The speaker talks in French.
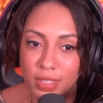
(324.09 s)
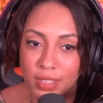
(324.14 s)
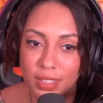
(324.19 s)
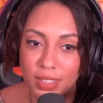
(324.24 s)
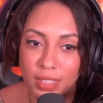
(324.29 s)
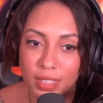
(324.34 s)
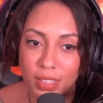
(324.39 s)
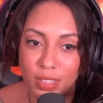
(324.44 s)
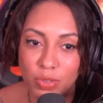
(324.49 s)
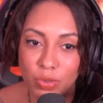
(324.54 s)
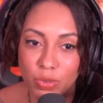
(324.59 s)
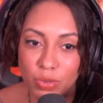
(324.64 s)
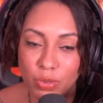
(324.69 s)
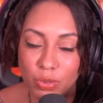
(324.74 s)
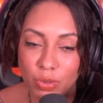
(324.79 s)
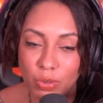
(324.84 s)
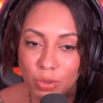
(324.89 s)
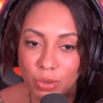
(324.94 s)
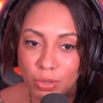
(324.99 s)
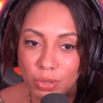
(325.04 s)
C'est juste
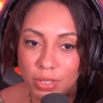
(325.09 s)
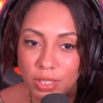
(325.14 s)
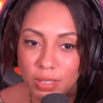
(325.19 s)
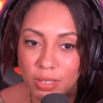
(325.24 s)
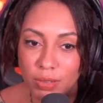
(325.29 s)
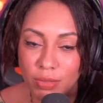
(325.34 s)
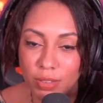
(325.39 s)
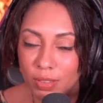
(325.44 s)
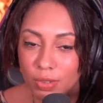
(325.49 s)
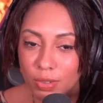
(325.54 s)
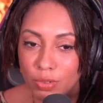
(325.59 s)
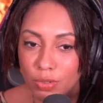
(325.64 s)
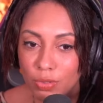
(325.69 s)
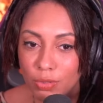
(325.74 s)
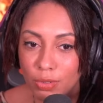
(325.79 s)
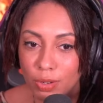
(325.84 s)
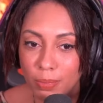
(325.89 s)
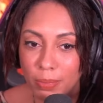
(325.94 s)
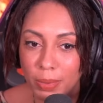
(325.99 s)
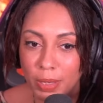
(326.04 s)
une redite, en fait. Je
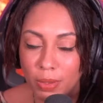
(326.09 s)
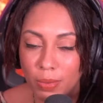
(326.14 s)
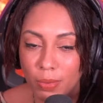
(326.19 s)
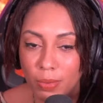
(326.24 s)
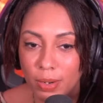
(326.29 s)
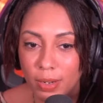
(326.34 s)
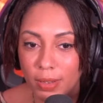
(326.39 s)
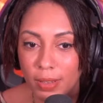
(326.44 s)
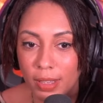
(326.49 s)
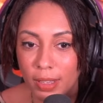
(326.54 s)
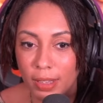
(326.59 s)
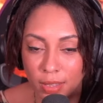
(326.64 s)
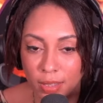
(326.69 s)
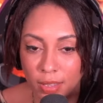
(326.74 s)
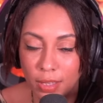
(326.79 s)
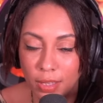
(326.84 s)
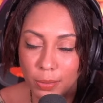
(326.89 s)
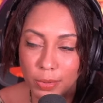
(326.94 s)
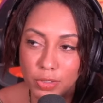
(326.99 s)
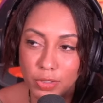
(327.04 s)
vois pas trop l'intérêt.
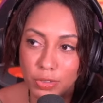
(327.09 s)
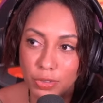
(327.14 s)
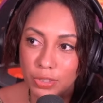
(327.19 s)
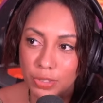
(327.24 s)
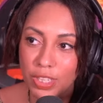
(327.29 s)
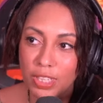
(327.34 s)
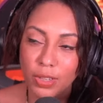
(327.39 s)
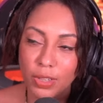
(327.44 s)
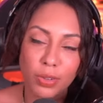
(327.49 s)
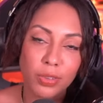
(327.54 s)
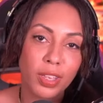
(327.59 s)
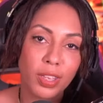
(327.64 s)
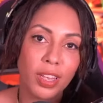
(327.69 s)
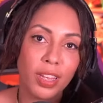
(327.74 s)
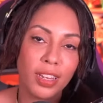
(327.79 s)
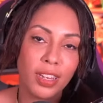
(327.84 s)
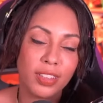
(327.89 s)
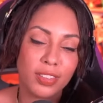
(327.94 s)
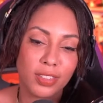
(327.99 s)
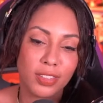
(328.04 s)
Non, moi, je veux juste qu'il rentre à
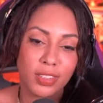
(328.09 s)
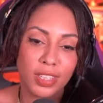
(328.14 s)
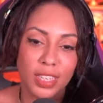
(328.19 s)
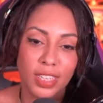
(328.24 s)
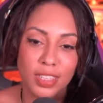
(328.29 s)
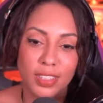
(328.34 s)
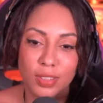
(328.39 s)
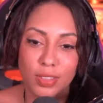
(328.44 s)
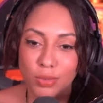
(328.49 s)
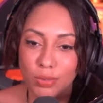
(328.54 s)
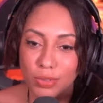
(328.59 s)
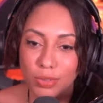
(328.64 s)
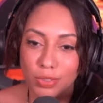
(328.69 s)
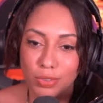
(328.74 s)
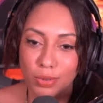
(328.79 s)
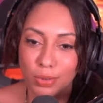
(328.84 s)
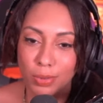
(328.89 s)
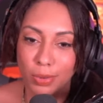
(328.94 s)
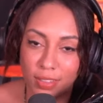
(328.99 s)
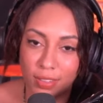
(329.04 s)
Alexandria. C'est tout ce que
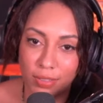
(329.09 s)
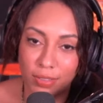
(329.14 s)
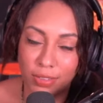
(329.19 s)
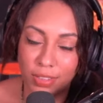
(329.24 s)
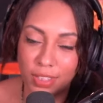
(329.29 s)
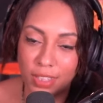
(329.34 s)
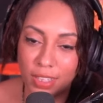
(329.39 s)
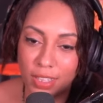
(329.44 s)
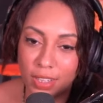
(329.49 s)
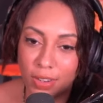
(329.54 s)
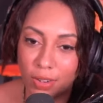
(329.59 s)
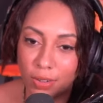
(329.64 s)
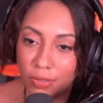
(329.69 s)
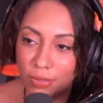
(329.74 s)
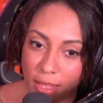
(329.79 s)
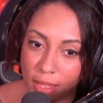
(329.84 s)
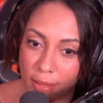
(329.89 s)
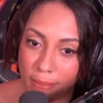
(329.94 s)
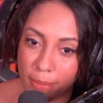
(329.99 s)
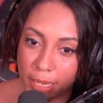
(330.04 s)
je veux, moi. Fini les grandes
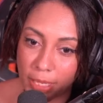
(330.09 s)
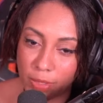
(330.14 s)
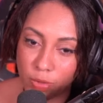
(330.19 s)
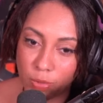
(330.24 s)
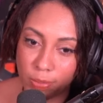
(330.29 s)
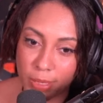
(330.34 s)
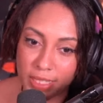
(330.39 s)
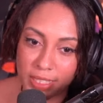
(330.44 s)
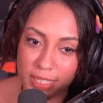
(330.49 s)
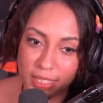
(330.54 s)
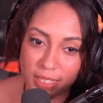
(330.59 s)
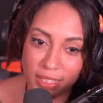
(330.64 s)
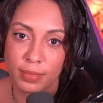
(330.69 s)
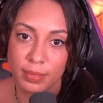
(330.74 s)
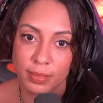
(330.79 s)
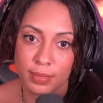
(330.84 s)
villes. Back to basic.